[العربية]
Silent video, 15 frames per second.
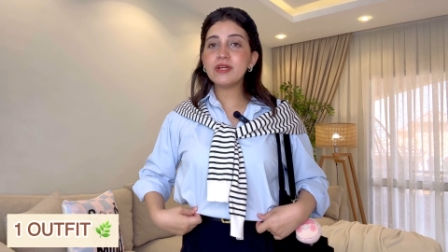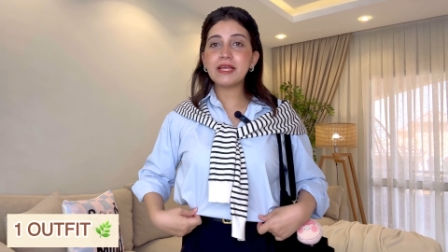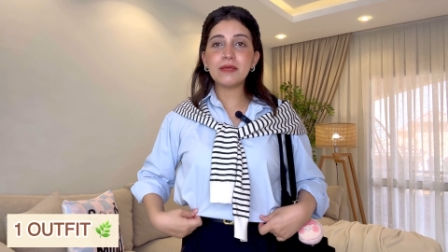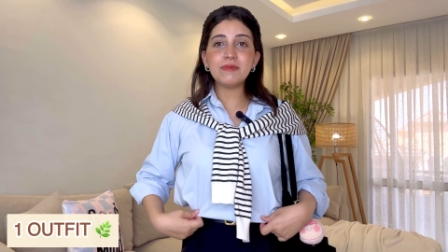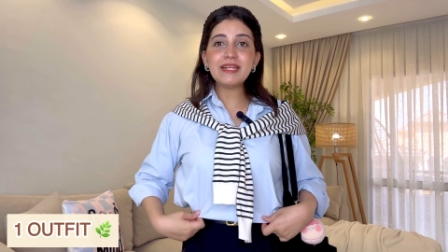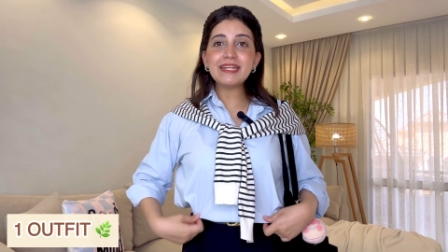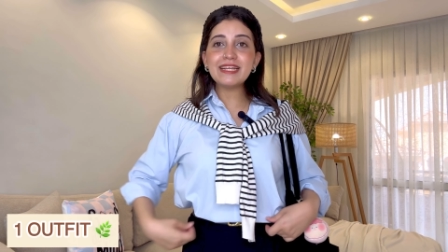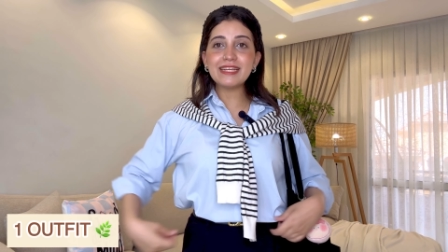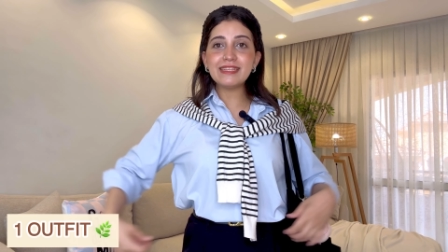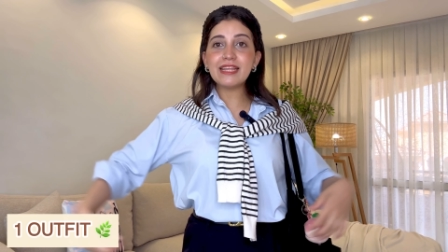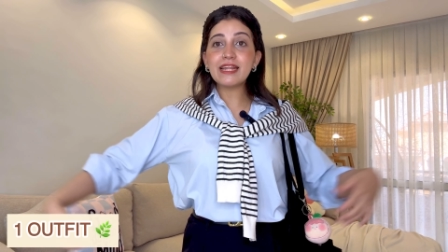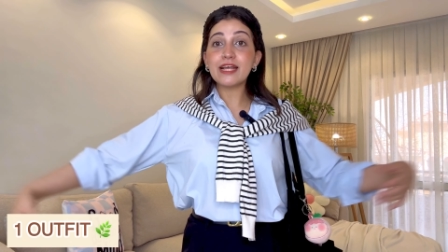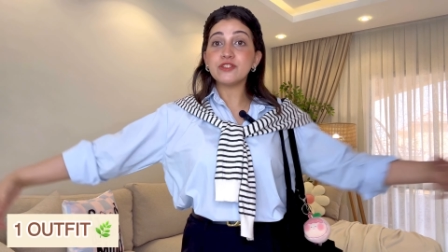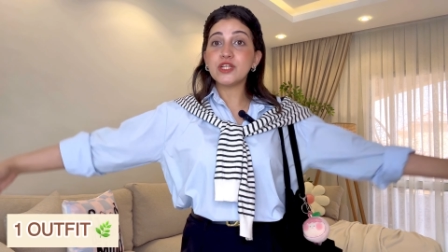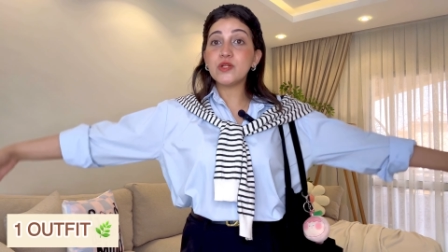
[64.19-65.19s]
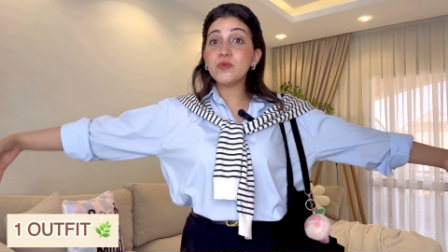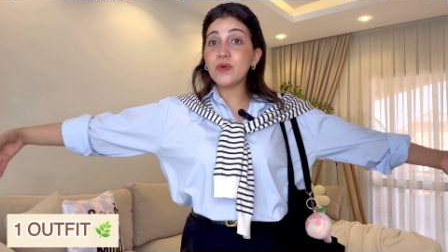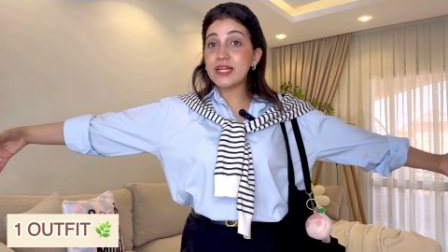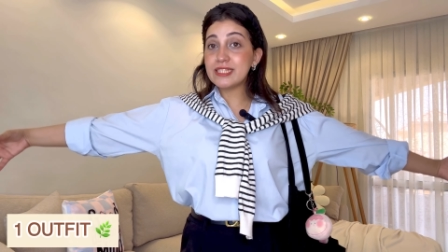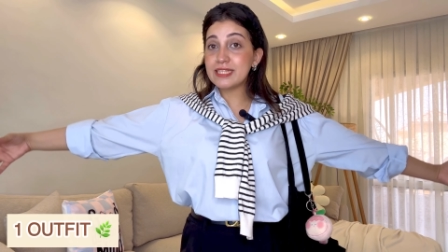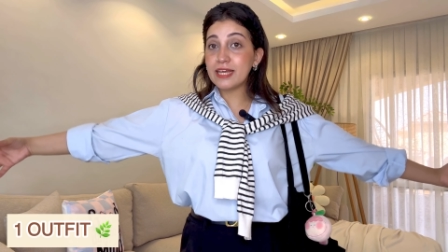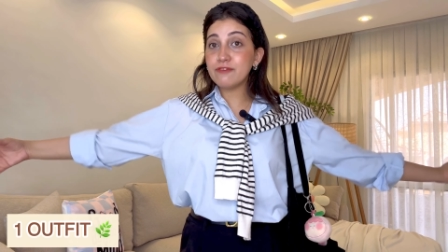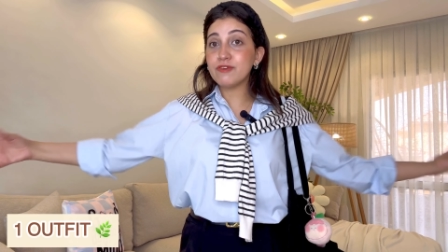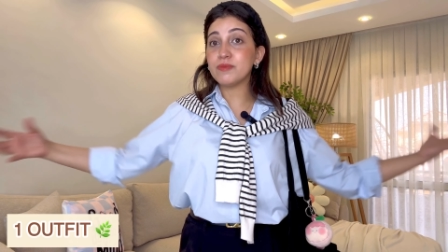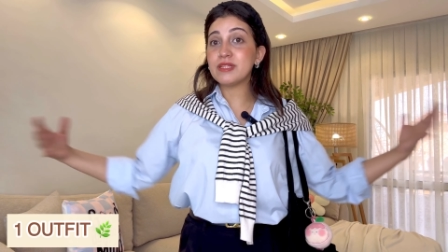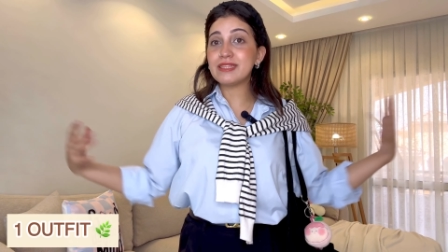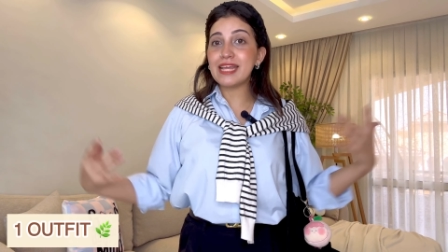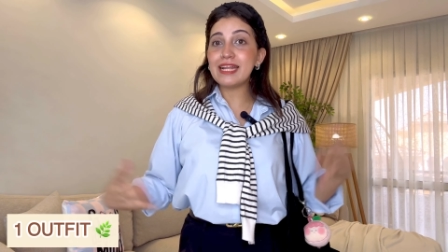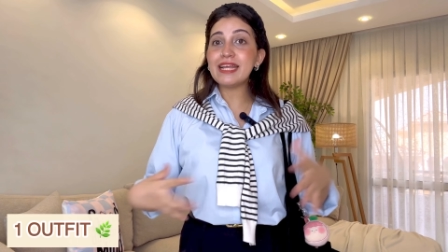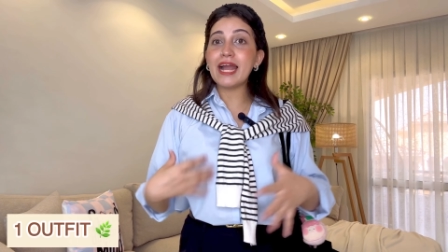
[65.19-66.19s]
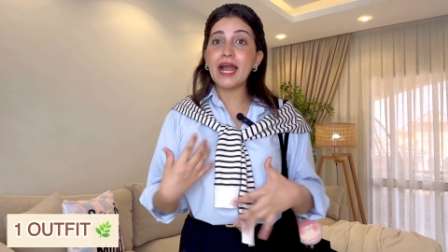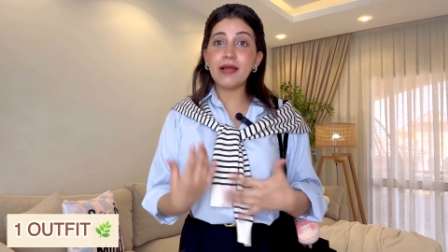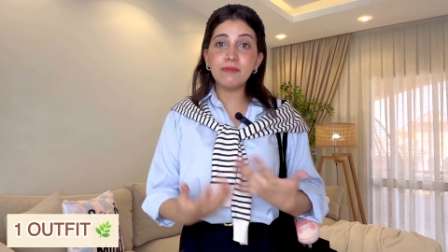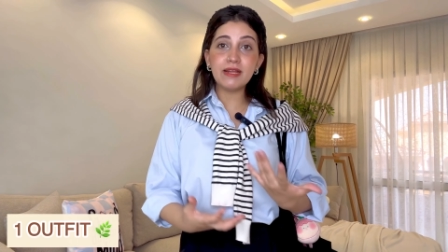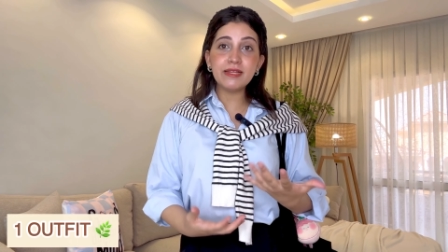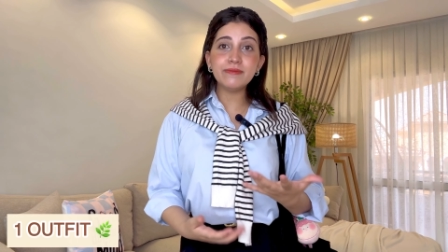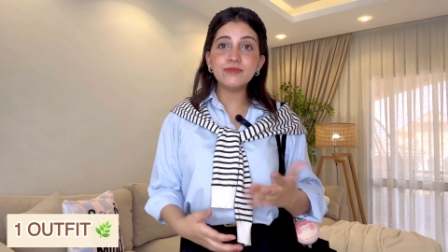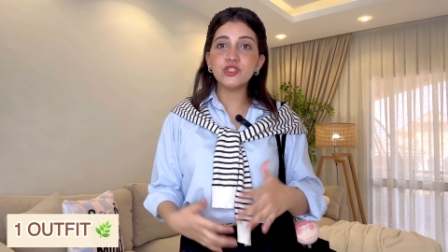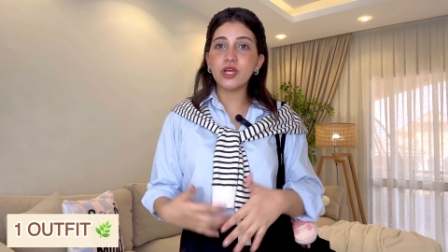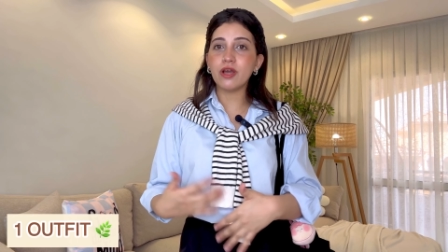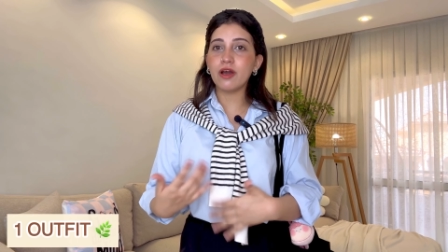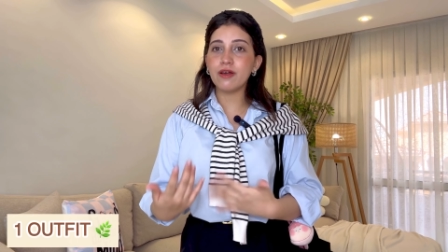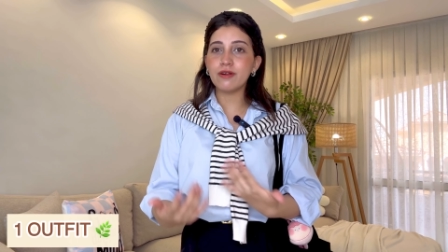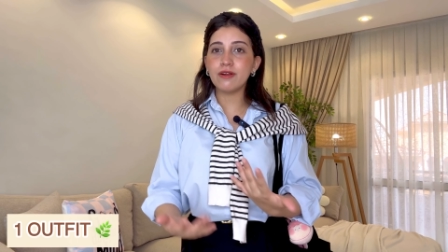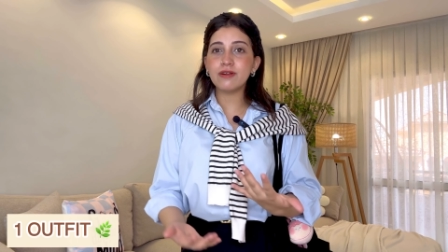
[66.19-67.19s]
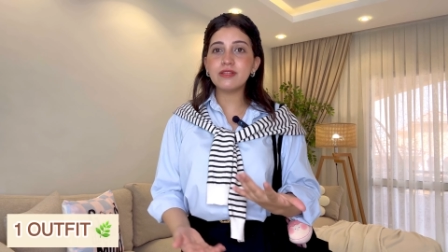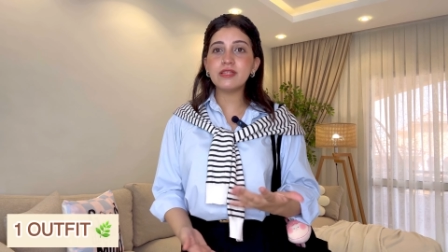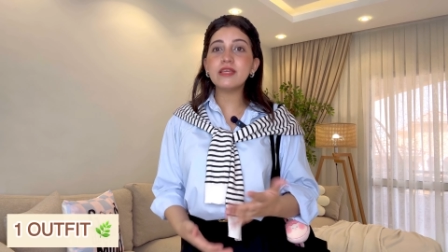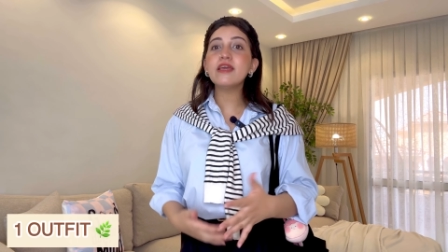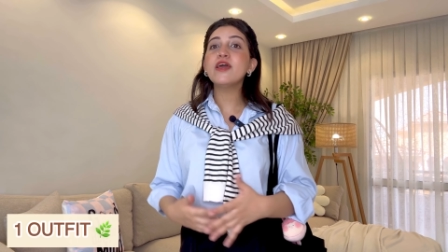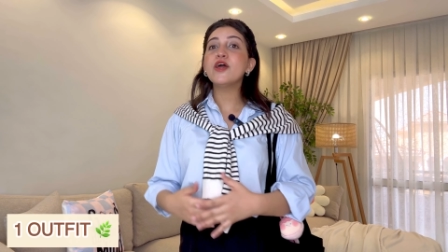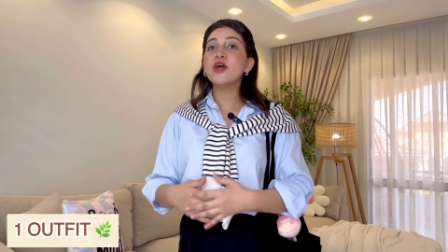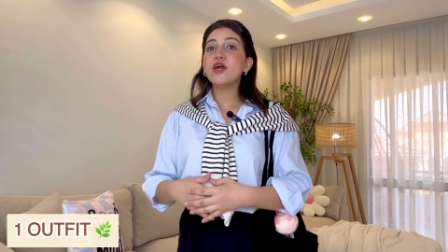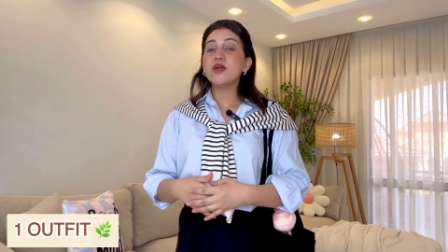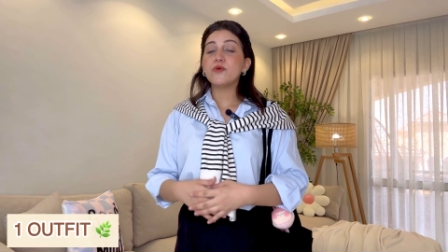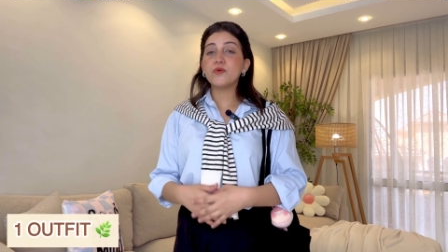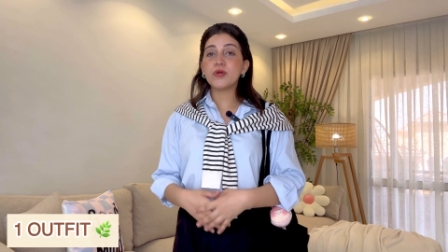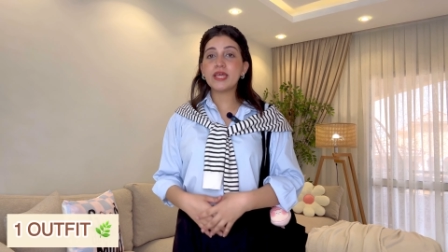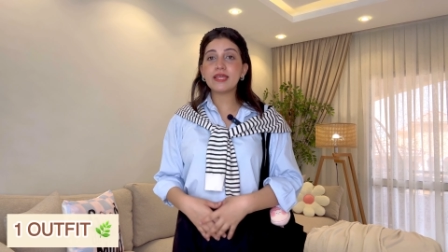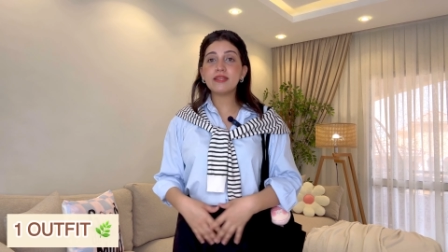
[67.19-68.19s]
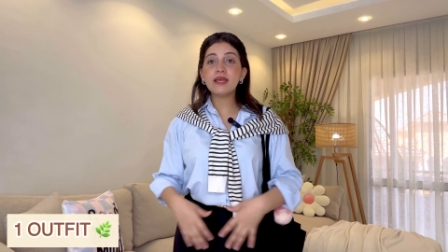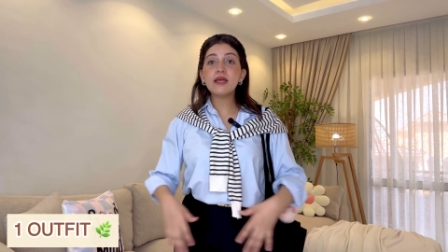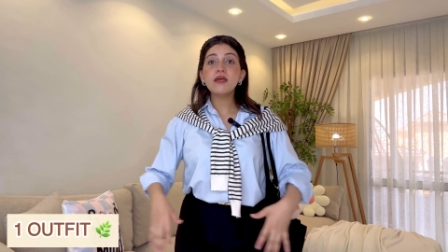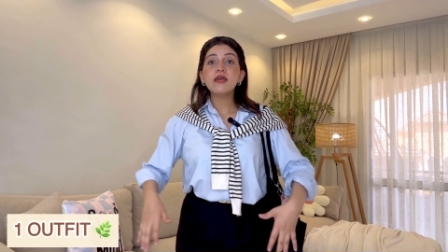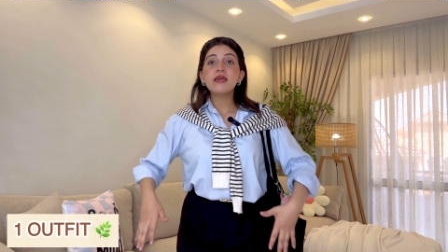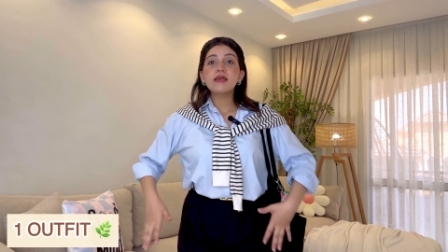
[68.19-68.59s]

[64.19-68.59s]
جميل جدا عشان واسع فبالتالي عملي مش هيحررني وكده